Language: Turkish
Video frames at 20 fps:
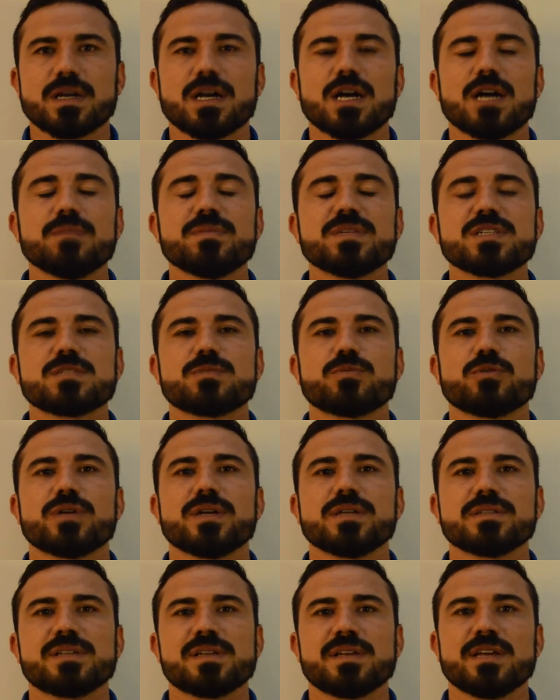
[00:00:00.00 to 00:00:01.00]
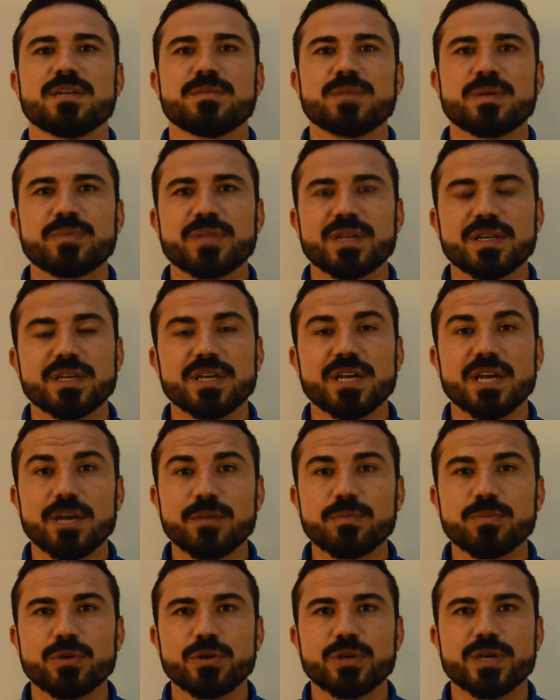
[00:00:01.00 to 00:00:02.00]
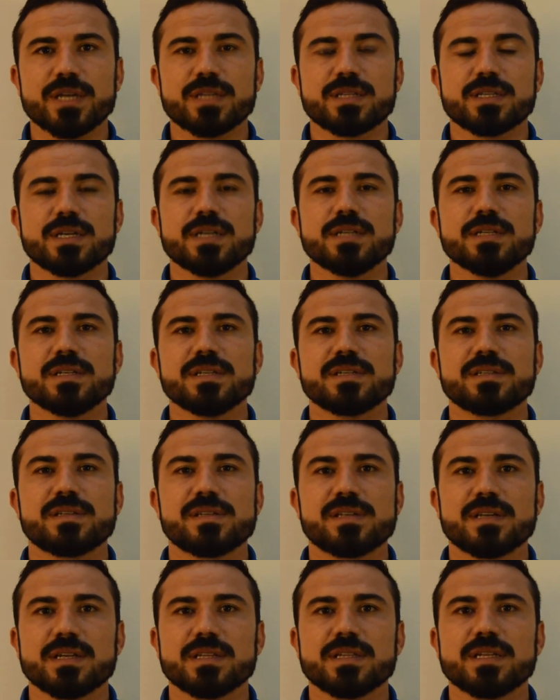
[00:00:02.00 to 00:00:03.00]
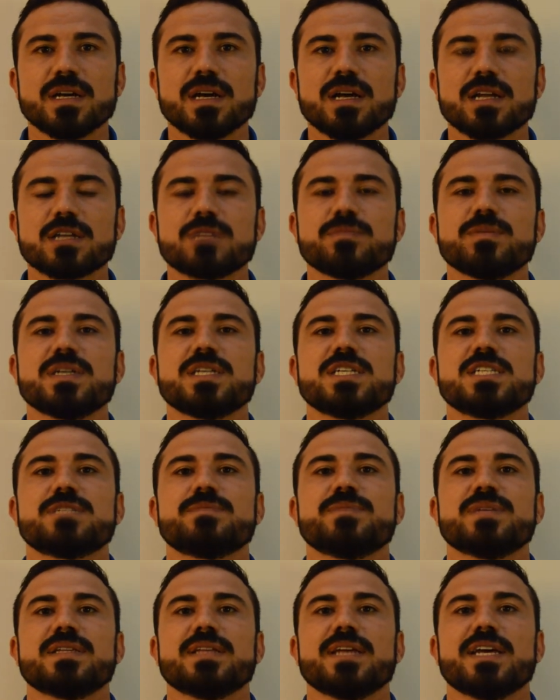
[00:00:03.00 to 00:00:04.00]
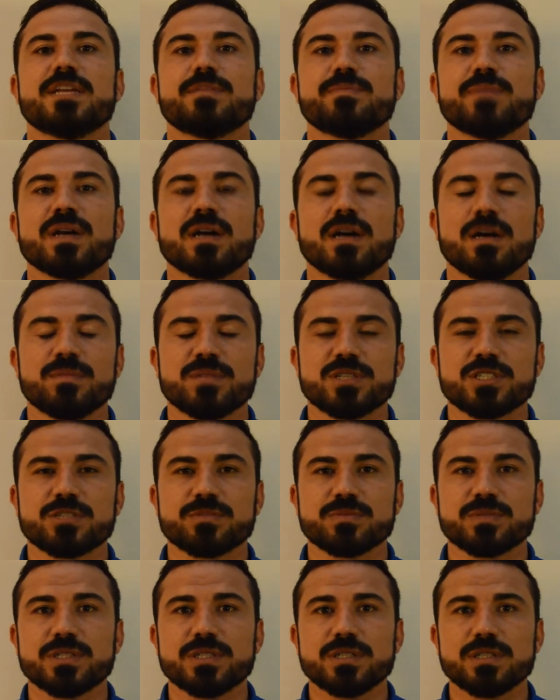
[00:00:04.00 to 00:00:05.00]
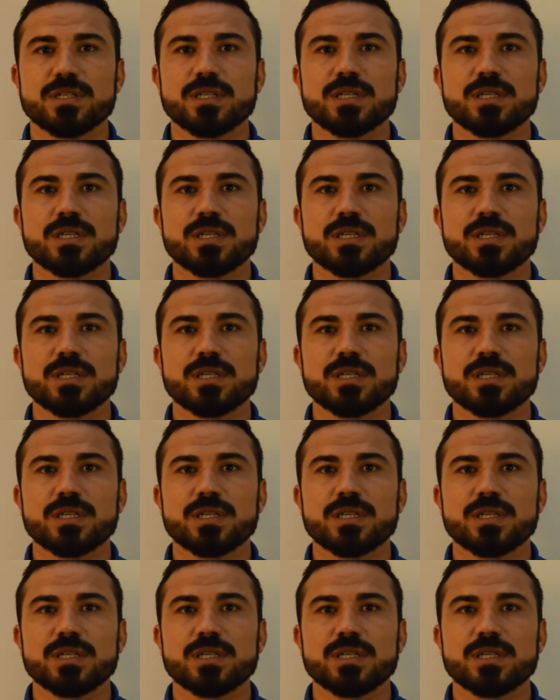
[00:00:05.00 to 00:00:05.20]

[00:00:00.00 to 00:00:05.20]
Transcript: Ahmet Spor'a gelmemdeki en büyük etken kendi halkıma hizmet etmek amacımdır.